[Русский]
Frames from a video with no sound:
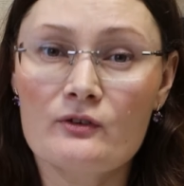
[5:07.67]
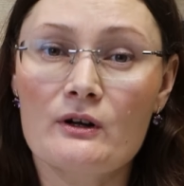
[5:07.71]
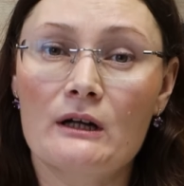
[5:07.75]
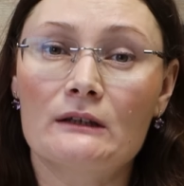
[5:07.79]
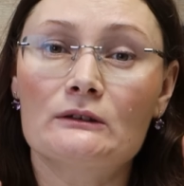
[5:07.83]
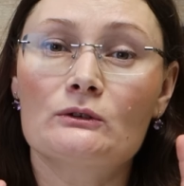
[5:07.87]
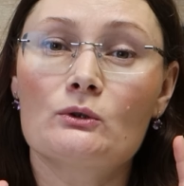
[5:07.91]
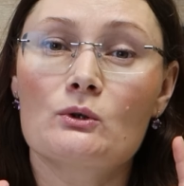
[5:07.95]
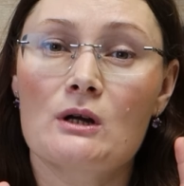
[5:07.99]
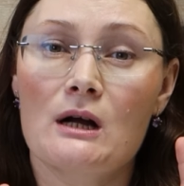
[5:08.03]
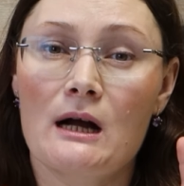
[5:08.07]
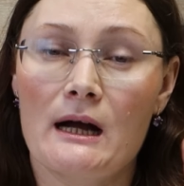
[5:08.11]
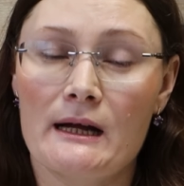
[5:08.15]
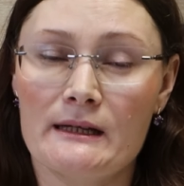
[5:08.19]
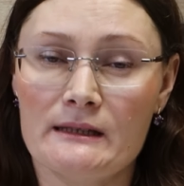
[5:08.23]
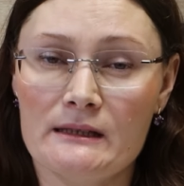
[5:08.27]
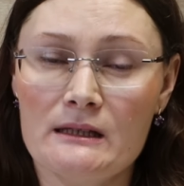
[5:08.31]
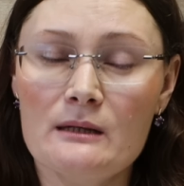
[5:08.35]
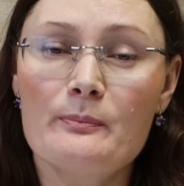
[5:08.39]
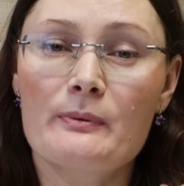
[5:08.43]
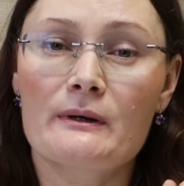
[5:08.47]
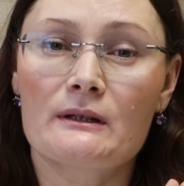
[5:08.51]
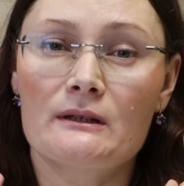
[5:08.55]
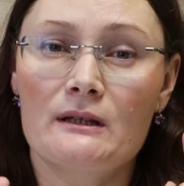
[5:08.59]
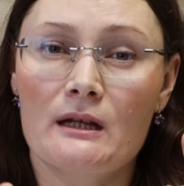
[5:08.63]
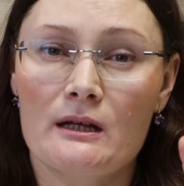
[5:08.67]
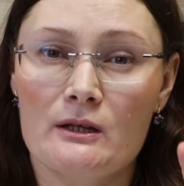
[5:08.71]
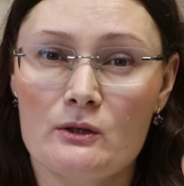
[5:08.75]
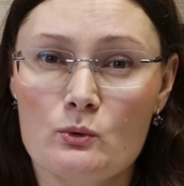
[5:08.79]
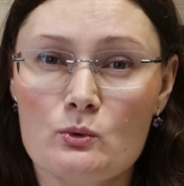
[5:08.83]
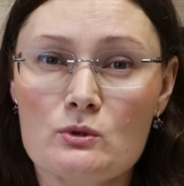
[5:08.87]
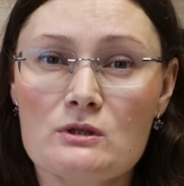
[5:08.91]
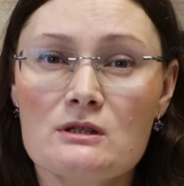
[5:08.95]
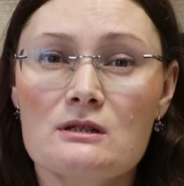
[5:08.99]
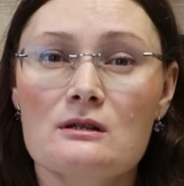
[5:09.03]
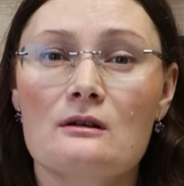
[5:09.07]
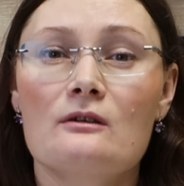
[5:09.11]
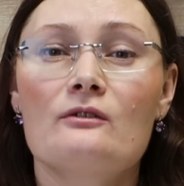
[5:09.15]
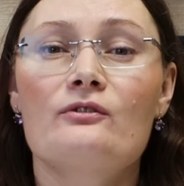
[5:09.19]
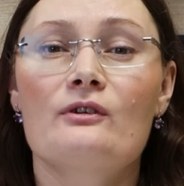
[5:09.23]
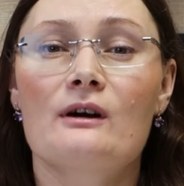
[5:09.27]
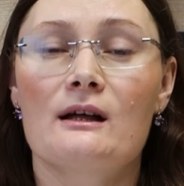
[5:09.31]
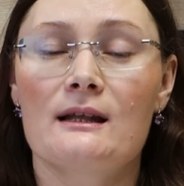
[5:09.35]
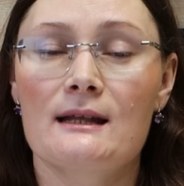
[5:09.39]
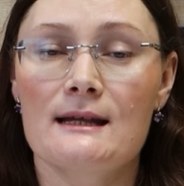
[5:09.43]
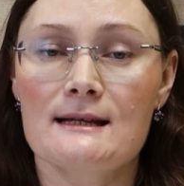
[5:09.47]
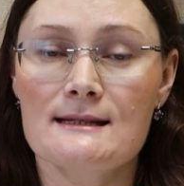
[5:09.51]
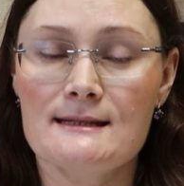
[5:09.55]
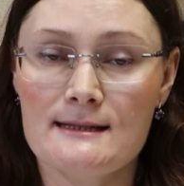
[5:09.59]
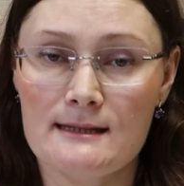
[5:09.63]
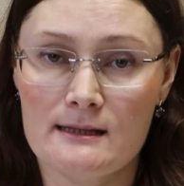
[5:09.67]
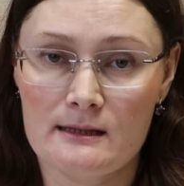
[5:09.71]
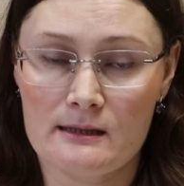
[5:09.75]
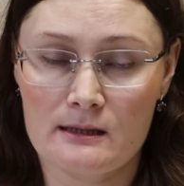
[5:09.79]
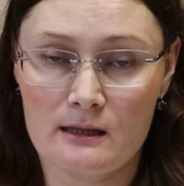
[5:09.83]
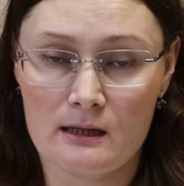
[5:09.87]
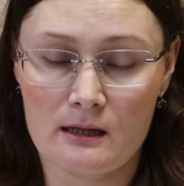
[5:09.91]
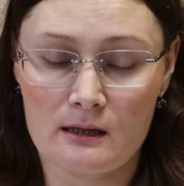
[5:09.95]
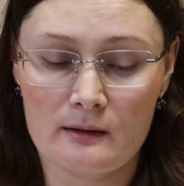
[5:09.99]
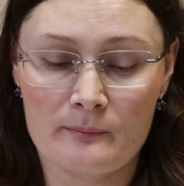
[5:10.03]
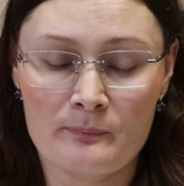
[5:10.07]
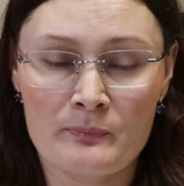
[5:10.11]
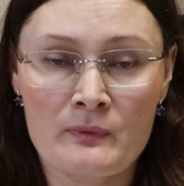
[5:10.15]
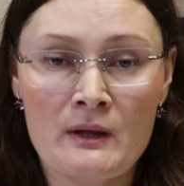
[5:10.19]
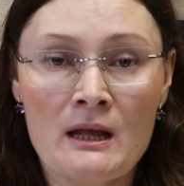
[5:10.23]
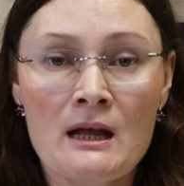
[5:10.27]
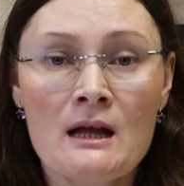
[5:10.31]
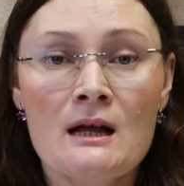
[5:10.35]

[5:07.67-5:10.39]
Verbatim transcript: в которых они продаются в холодильниках.